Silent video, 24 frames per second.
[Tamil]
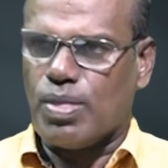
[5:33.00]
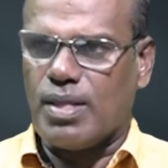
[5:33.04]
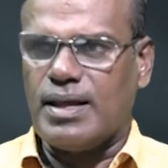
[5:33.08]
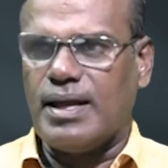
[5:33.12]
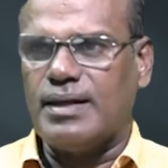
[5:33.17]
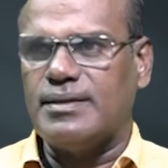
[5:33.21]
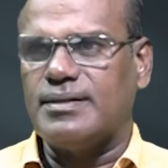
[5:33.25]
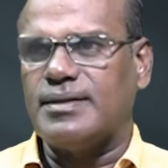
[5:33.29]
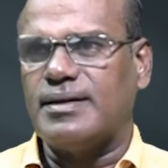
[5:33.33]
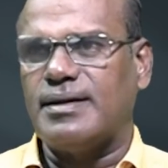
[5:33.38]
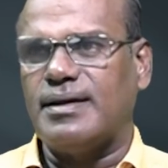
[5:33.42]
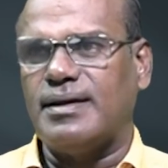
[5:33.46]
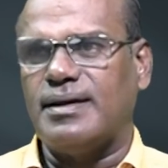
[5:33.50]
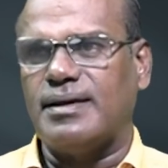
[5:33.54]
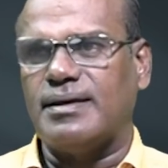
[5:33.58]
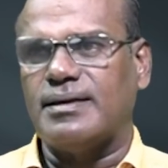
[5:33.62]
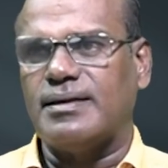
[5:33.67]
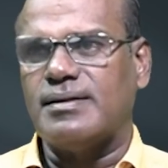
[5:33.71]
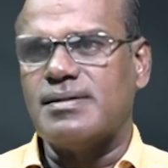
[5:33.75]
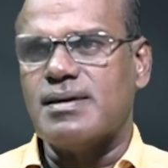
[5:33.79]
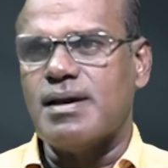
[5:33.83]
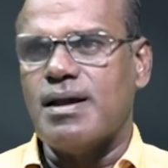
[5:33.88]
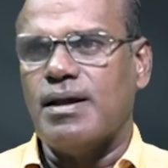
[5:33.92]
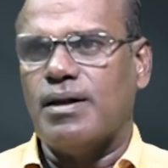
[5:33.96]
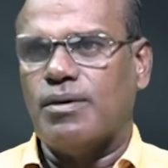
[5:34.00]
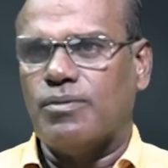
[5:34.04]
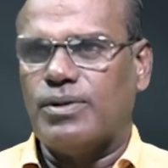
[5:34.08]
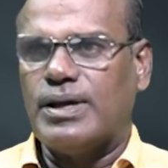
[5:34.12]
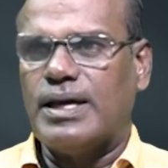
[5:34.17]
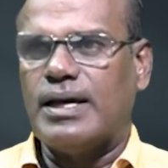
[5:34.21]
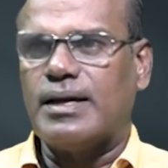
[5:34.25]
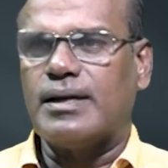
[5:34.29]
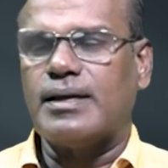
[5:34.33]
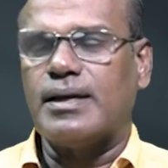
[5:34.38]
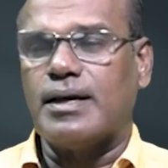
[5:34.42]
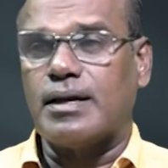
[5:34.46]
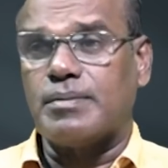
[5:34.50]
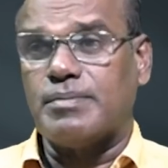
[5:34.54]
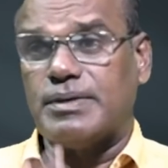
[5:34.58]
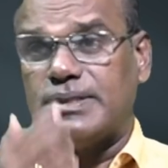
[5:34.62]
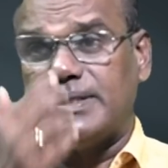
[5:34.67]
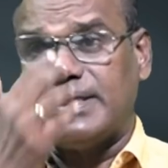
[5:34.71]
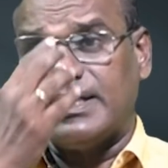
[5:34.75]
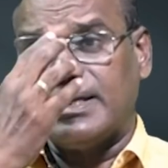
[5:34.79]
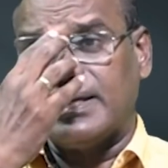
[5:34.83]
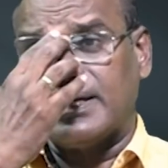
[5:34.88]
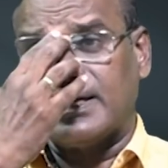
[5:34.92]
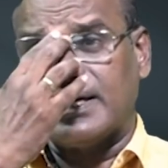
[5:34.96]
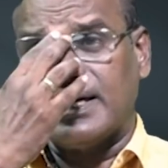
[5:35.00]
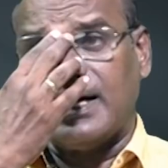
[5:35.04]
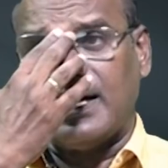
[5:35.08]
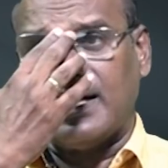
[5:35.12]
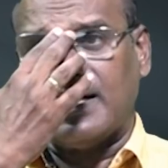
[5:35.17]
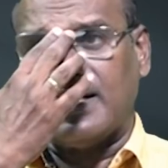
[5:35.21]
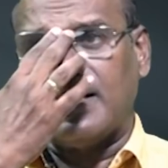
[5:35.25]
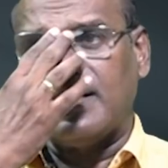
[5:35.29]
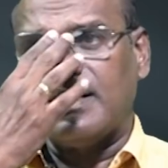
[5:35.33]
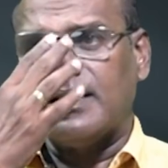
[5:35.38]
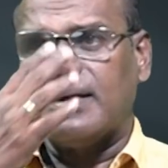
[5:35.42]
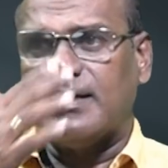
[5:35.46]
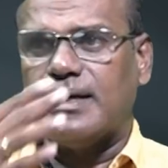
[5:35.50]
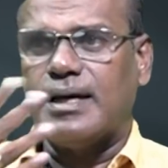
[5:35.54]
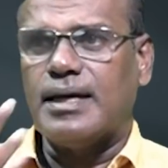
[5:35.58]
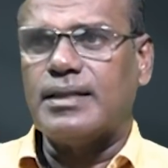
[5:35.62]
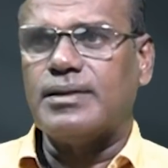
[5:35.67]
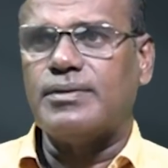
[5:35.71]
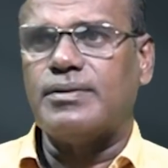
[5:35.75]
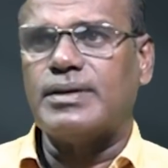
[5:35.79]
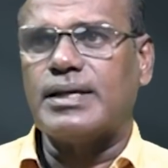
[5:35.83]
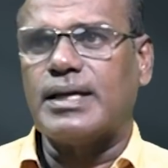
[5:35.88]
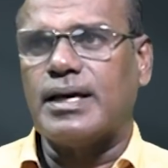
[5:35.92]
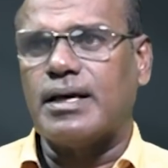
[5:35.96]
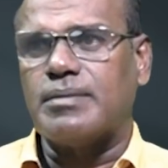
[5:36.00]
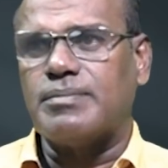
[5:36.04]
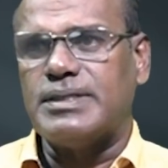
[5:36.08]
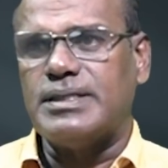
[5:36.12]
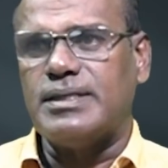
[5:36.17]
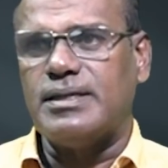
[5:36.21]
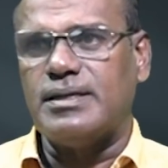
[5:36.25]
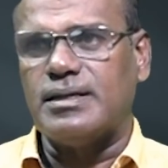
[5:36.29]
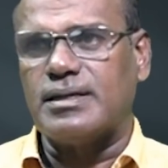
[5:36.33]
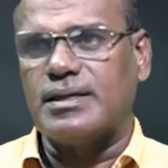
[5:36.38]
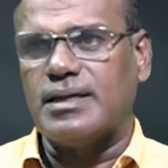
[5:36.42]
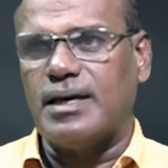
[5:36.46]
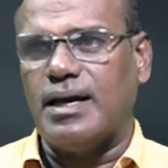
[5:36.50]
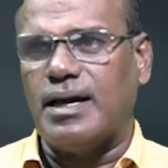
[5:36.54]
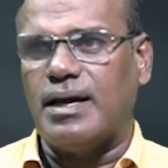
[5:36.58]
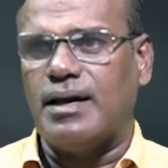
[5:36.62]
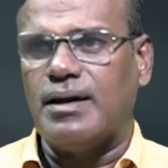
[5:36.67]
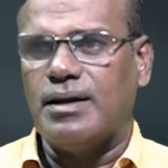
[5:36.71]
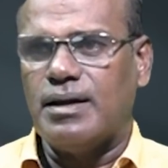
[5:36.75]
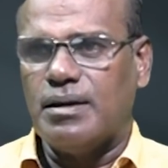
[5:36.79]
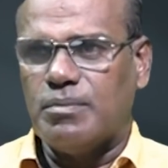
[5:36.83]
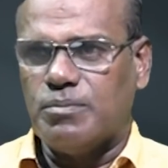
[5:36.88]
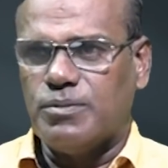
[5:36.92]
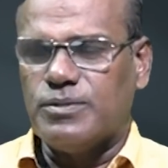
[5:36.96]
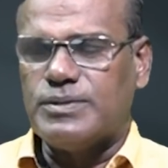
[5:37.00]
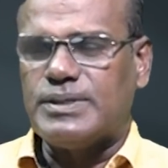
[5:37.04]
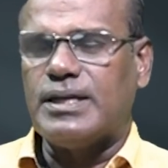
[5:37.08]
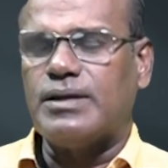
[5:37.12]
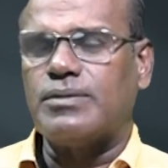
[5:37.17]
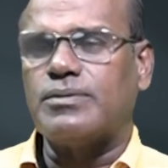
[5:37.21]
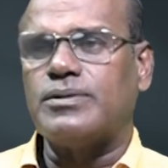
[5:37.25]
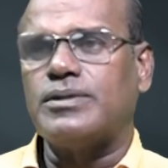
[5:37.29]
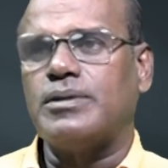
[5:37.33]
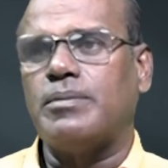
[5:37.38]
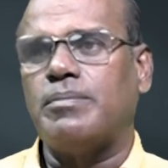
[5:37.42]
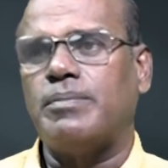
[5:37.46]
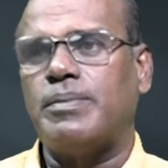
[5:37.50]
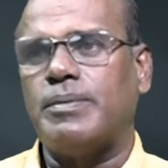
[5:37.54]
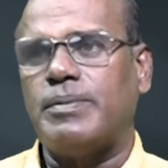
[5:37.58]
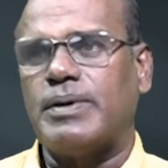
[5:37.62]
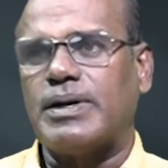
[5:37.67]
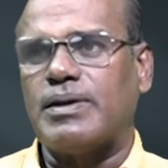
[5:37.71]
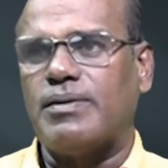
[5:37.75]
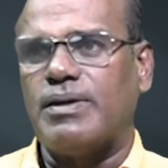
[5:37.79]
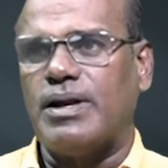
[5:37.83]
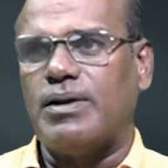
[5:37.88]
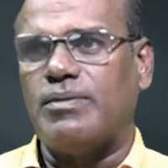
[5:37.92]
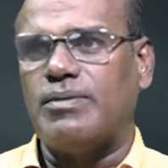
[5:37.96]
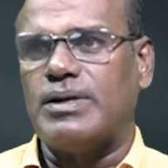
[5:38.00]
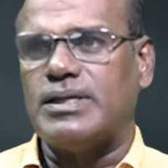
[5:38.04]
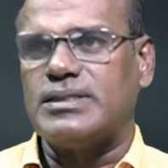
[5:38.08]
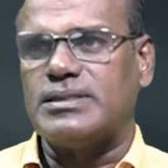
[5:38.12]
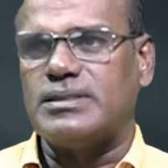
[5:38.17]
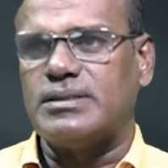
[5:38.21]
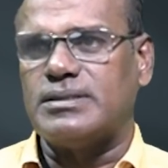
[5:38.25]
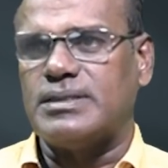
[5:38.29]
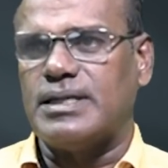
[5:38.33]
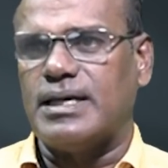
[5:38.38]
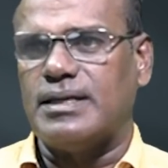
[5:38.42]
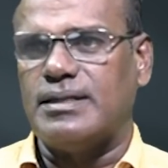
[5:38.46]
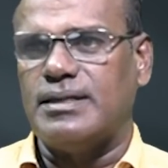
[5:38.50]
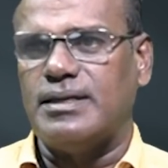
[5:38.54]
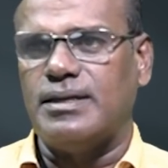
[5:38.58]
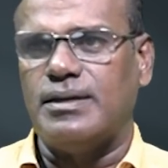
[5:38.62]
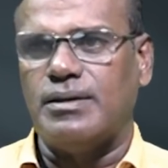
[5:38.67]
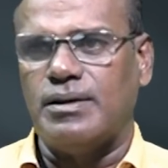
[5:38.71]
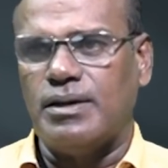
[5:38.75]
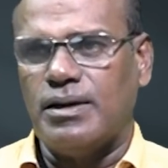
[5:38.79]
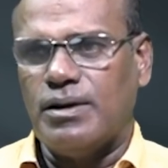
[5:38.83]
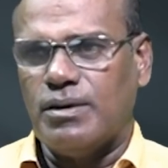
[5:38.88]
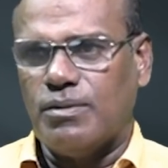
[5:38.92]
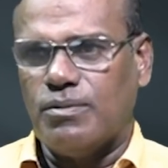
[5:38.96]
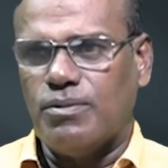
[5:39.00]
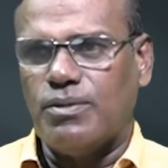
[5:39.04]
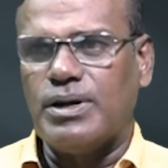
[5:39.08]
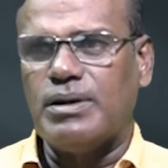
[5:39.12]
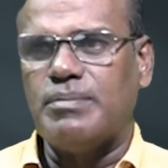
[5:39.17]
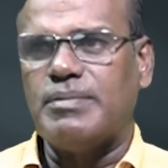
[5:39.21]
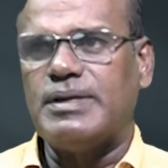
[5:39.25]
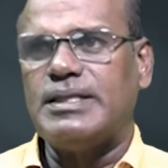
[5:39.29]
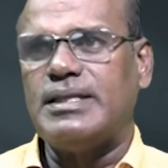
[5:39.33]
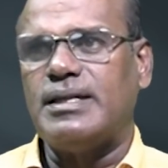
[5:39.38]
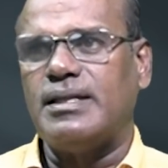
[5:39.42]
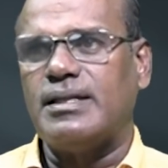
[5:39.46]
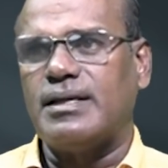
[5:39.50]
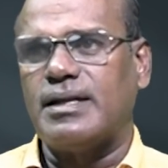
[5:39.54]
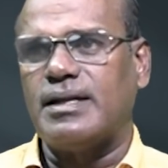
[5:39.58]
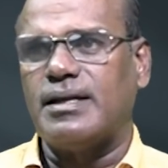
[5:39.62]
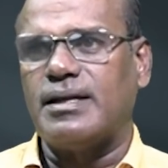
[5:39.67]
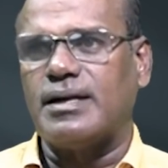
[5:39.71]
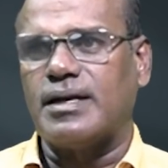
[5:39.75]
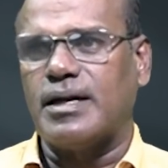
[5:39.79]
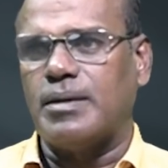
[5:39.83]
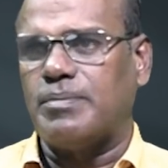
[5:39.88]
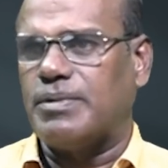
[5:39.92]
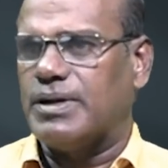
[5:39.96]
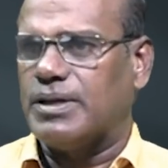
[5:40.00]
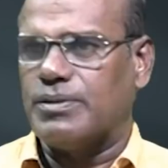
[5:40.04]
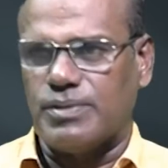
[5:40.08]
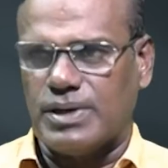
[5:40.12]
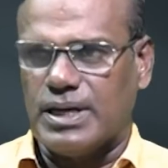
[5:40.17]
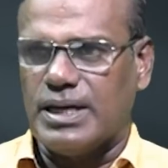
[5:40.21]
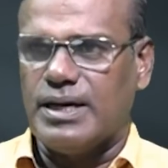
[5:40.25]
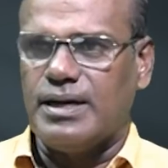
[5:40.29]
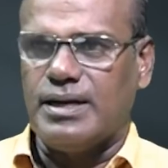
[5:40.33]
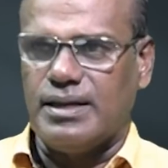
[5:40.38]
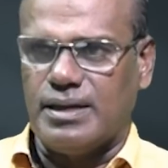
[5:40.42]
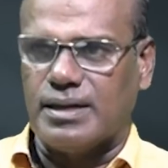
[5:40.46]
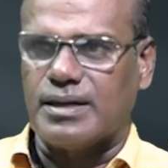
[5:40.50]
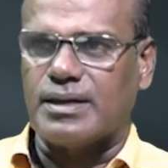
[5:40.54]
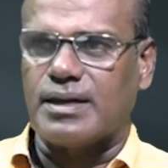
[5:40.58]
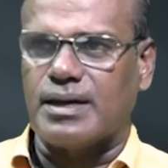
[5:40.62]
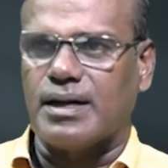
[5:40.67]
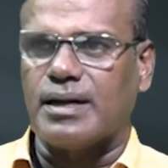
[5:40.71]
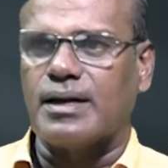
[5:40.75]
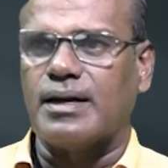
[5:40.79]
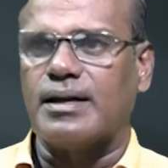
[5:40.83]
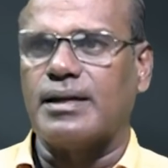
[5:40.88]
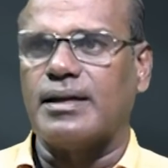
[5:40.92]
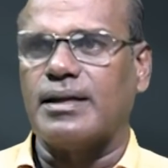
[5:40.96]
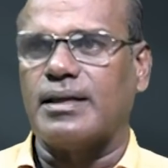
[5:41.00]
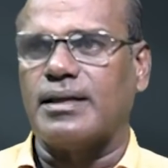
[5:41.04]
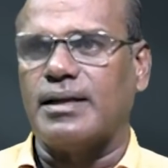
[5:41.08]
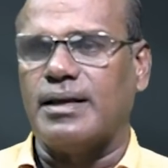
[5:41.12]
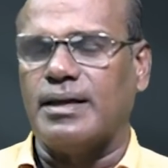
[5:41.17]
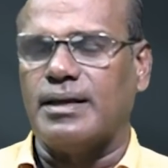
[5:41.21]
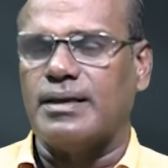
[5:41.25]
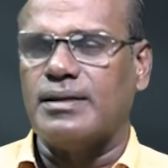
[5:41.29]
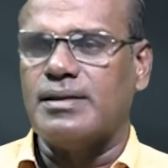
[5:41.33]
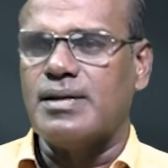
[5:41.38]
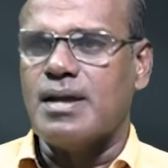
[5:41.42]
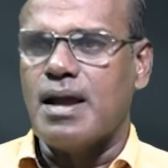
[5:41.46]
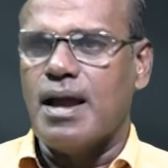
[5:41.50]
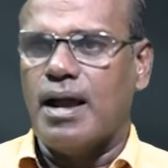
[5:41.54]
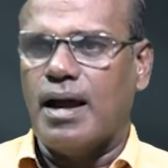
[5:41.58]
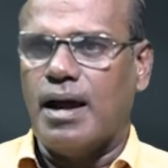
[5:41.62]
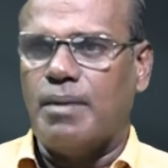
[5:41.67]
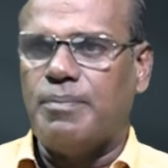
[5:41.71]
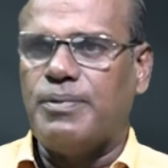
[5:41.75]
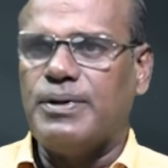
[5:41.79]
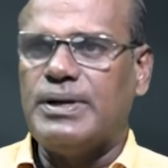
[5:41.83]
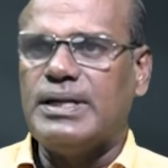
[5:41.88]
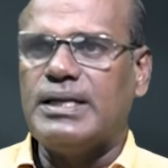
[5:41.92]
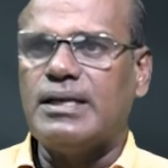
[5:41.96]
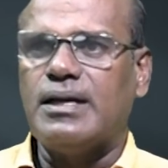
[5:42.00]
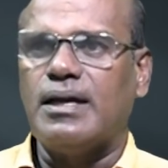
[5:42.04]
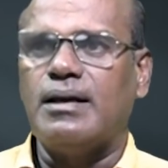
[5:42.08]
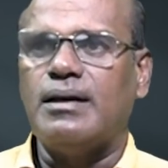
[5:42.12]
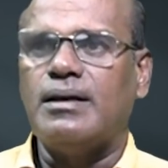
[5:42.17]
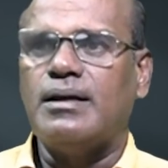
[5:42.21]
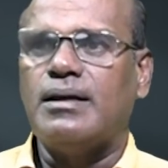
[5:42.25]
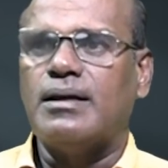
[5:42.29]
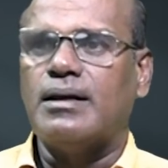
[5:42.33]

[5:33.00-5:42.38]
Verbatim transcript: ஏன் தானே உடையாருக்கு யார் மந்திரி இருக்கா யாதவருக்கு யார் மந்திரி இருக்கா முத்திரையர் கொஞ்சம் பரவலாக உள்ள ஜாதி ஒரு மந்திரி தானே இருக்காப்புல ஒரு லேடி இருக்கிறாங்கன்னு நினைக்கிறேன் அப்போ நீங்கள்